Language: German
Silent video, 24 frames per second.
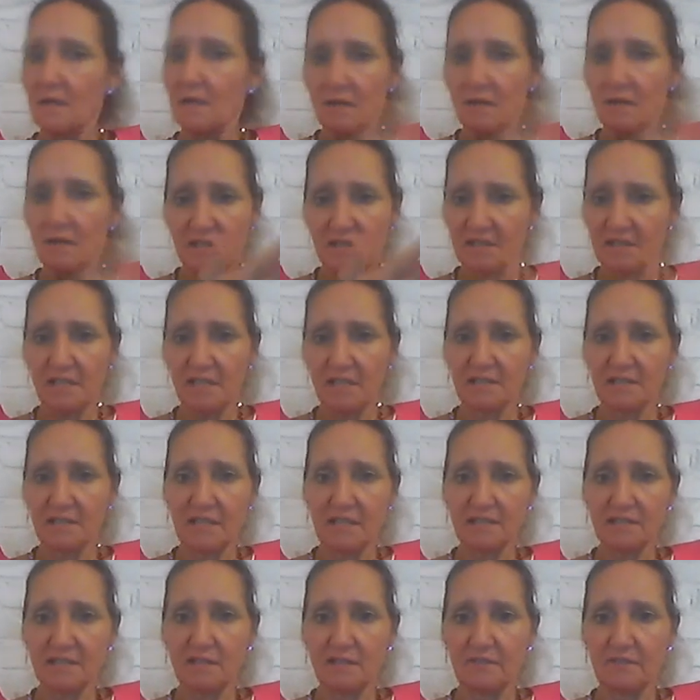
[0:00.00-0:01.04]
Es ist halt
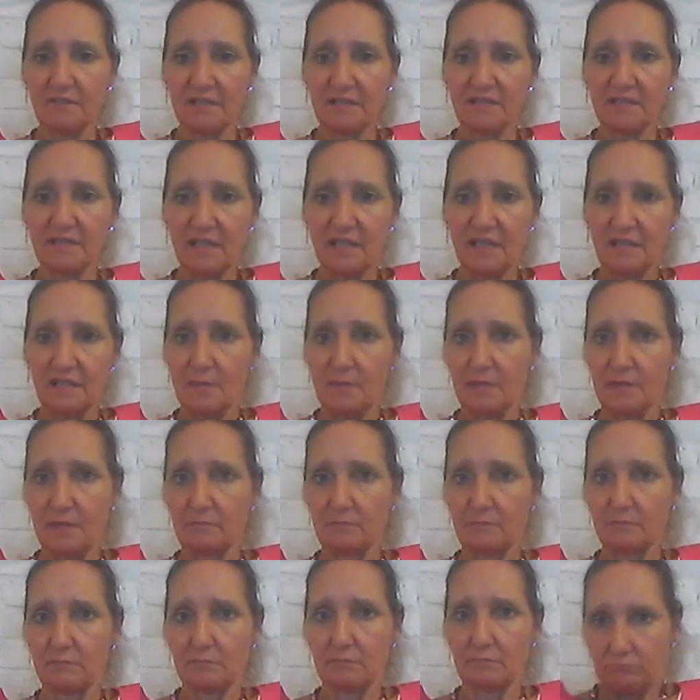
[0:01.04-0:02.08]
das, was alle
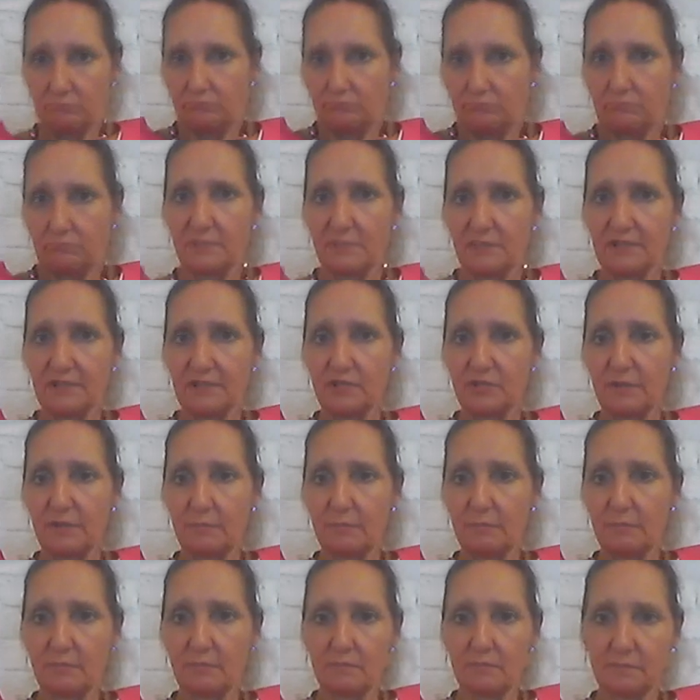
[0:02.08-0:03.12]
machen.
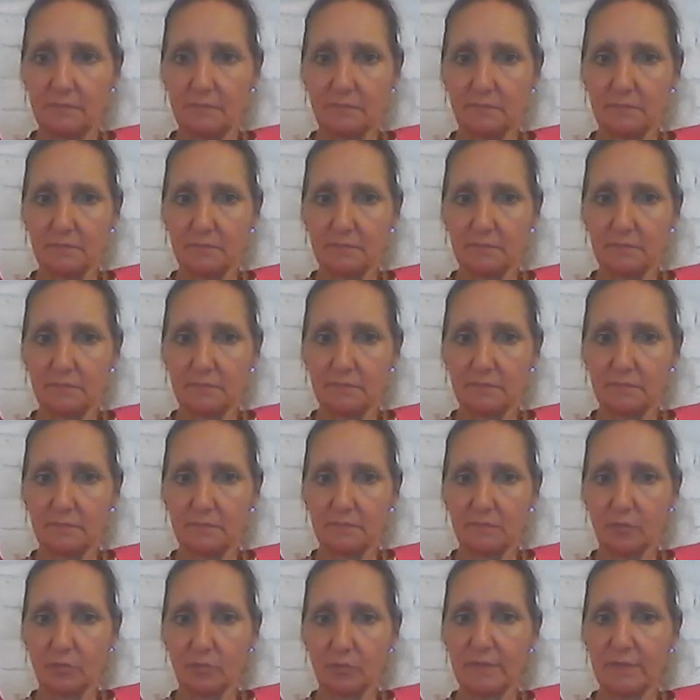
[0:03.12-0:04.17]
Mainstream.
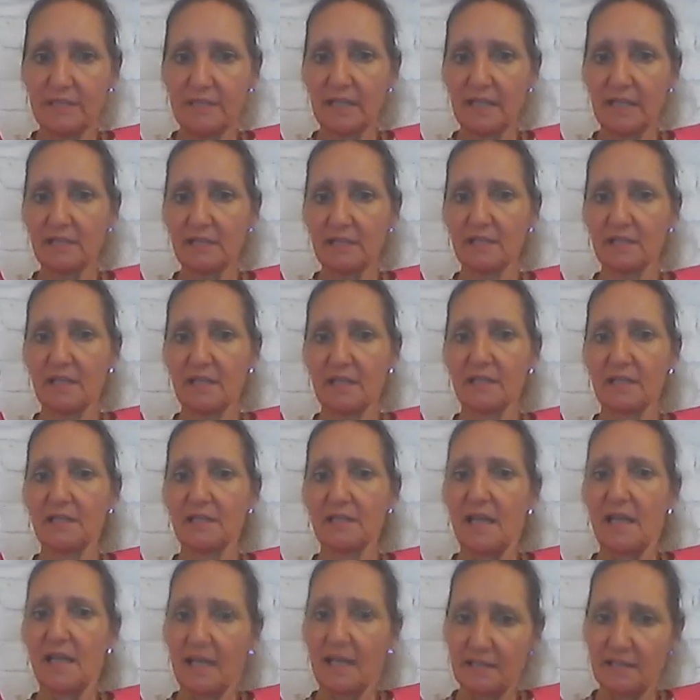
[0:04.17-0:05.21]
Und bezeichnet ein
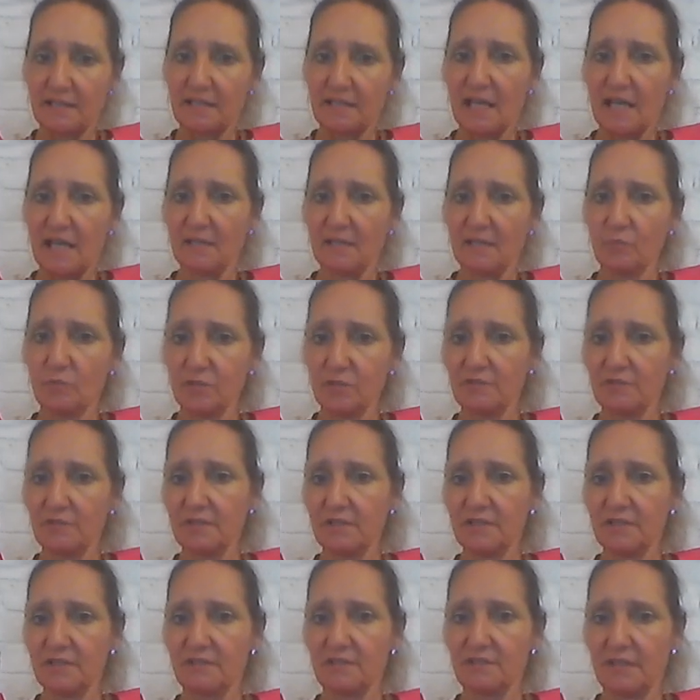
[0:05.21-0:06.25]
extern
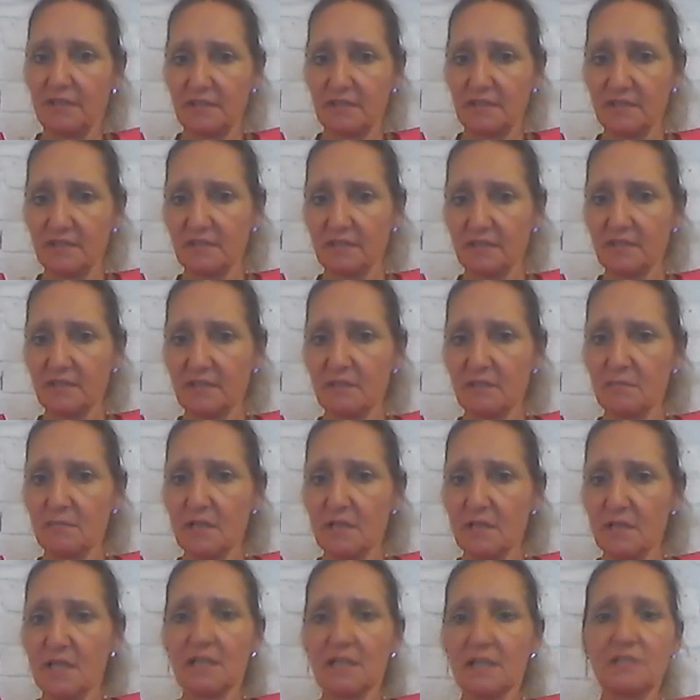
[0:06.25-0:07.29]
motiviertes Wertesystem,
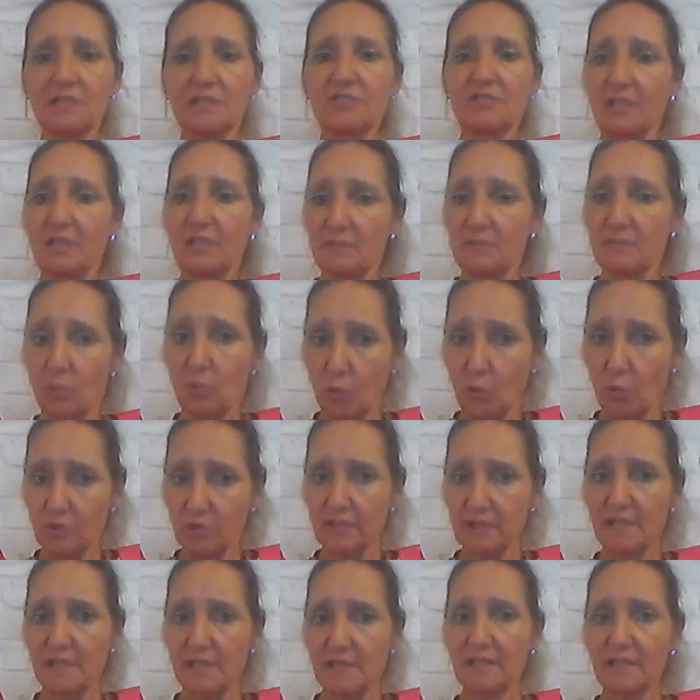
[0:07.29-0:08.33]
das von einem
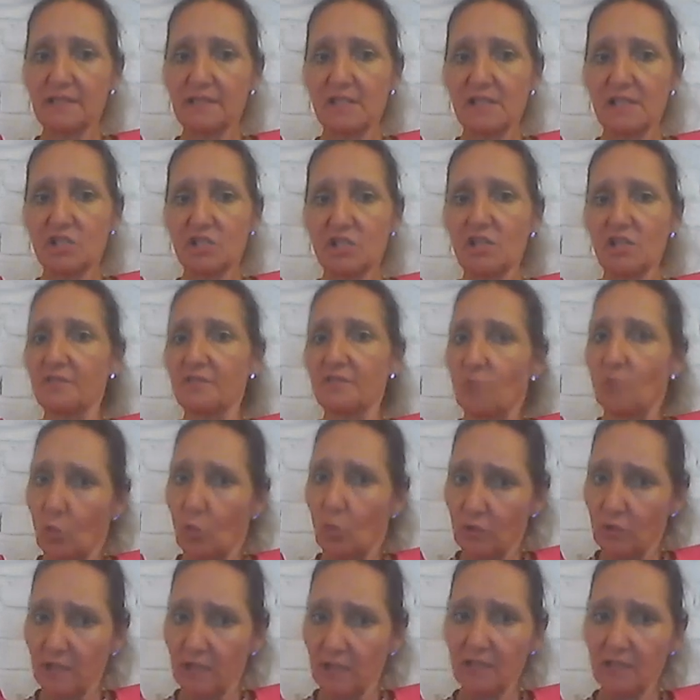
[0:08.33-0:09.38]
Großteil der Gesellschaft
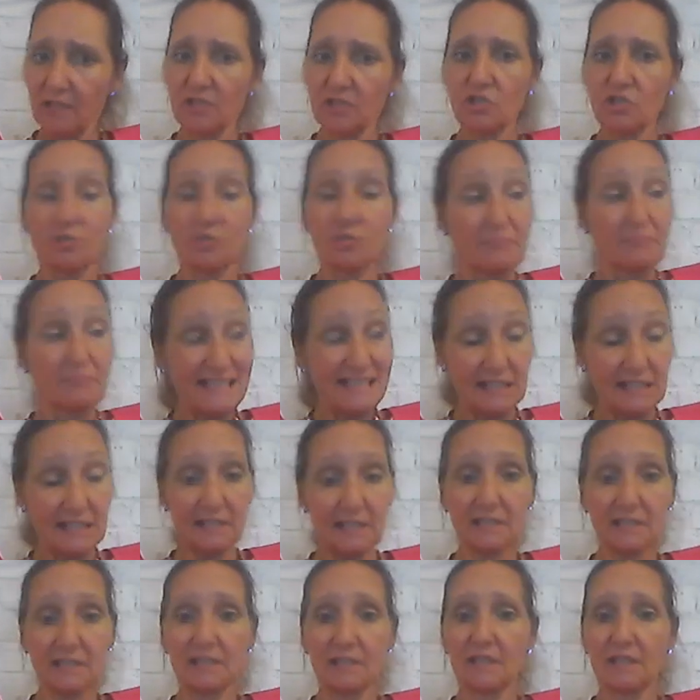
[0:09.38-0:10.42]
unkritisch
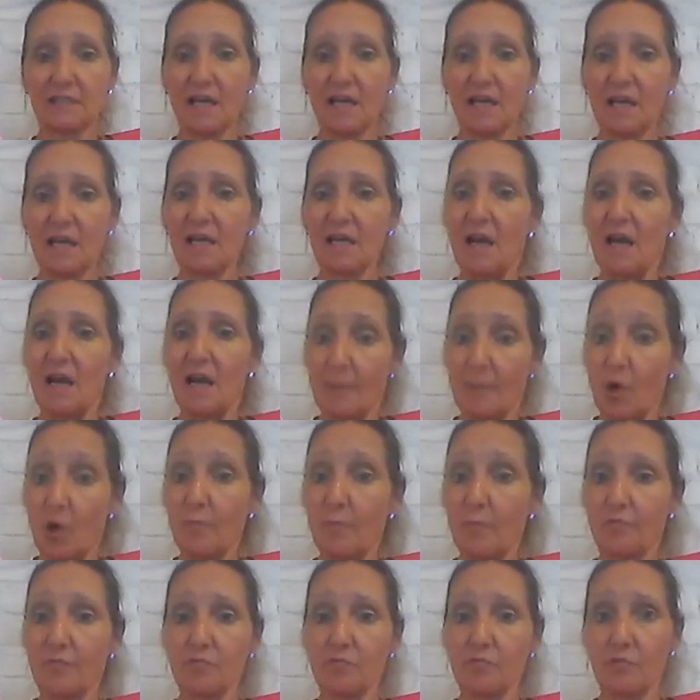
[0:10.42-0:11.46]
mindestens getragen, aber auch
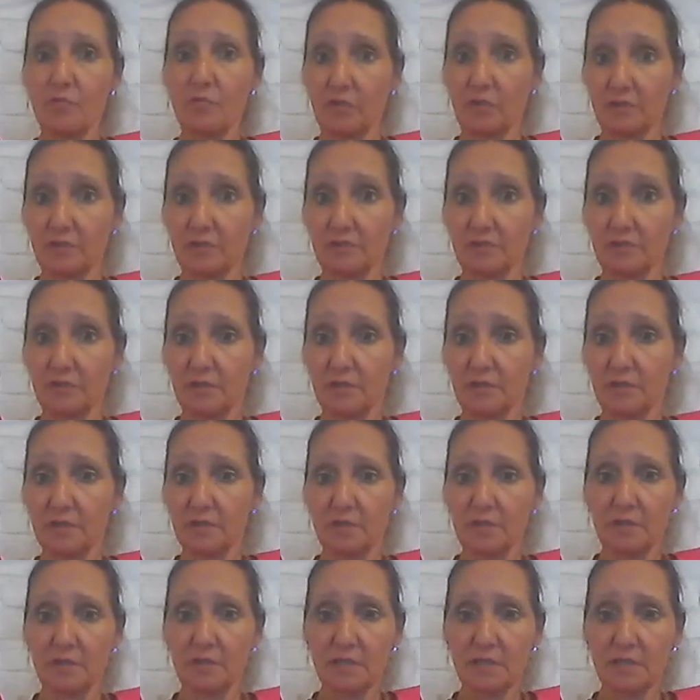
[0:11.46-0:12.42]
befürwortet wird.